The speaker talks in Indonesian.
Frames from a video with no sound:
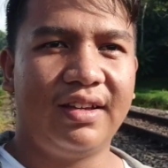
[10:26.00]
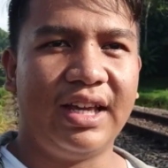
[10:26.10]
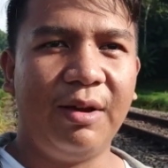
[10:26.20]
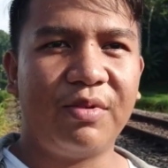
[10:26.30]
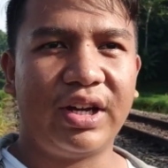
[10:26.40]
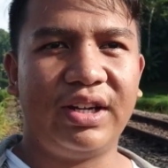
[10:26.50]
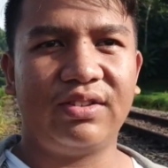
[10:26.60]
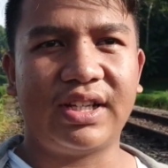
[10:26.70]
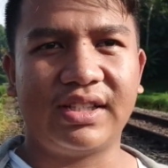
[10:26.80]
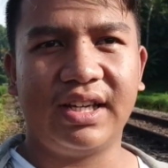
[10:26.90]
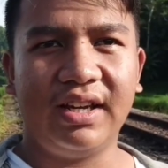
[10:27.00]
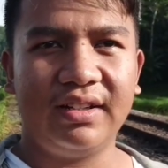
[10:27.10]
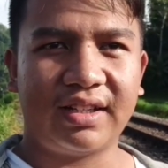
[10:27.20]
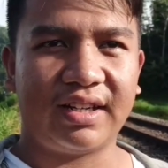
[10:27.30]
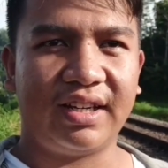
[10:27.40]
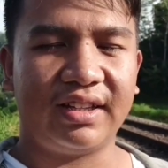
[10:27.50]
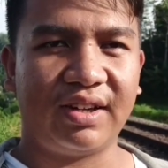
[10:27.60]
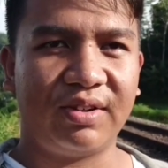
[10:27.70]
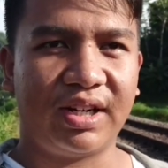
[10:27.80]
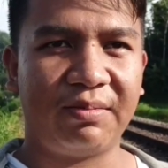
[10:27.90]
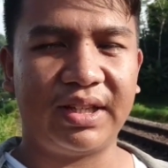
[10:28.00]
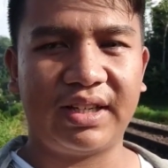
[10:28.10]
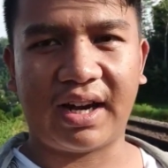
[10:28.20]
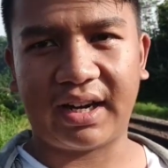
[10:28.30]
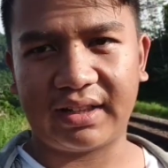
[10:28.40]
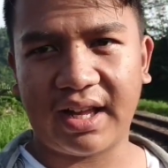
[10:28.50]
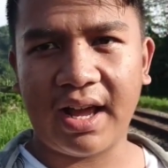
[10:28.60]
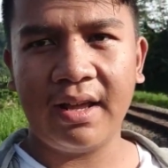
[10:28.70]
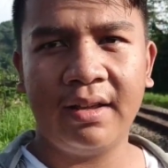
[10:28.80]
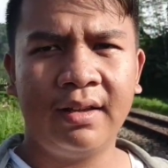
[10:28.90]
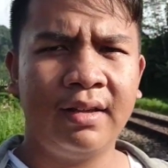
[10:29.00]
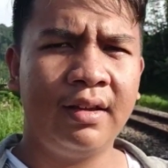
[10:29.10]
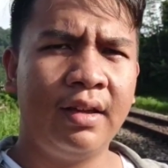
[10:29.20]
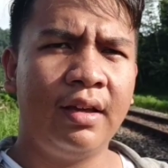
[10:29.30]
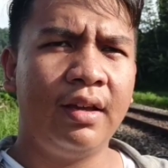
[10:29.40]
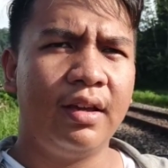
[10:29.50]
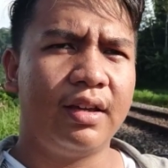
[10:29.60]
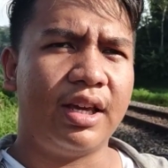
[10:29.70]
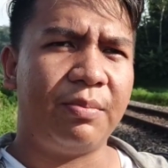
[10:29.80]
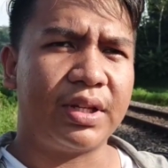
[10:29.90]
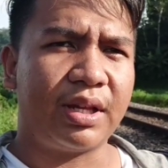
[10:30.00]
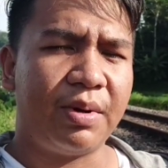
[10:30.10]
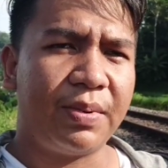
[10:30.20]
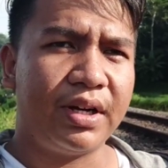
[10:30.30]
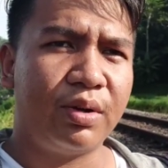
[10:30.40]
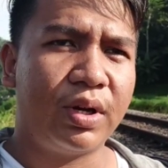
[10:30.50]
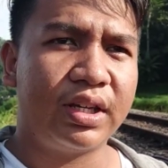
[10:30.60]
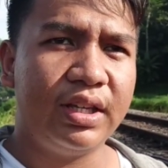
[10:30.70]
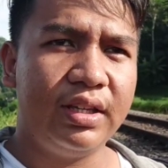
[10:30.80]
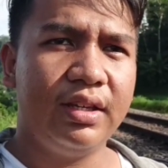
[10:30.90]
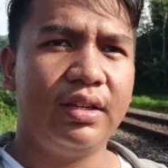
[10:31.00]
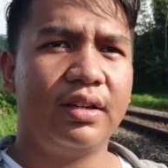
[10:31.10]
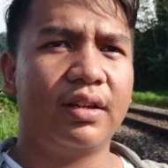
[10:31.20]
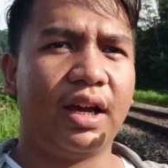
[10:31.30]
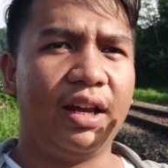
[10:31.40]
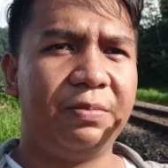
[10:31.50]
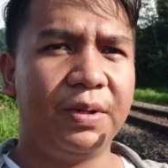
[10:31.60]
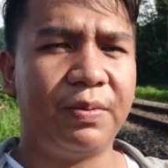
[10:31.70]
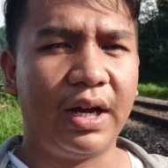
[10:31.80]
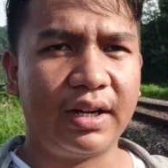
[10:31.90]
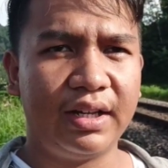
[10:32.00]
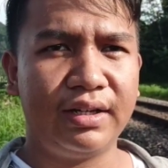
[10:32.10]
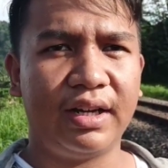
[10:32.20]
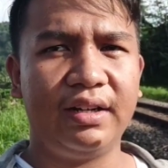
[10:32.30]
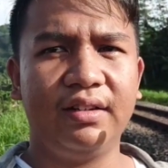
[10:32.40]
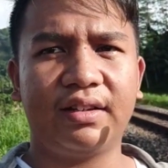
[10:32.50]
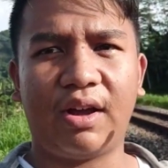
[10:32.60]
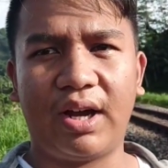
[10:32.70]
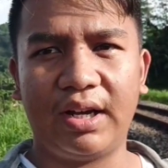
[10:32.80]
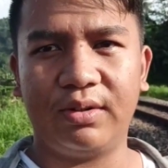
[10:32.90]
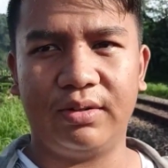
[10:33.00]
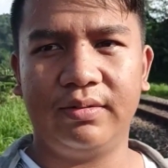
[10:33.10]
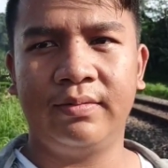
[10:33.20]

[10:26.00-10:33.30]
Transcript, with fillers: Ya mungkin itu saja Tadi kita udah dapat tiga kereta Yang pertama Pandanwangi, KLB Bakri, dan Tawangalun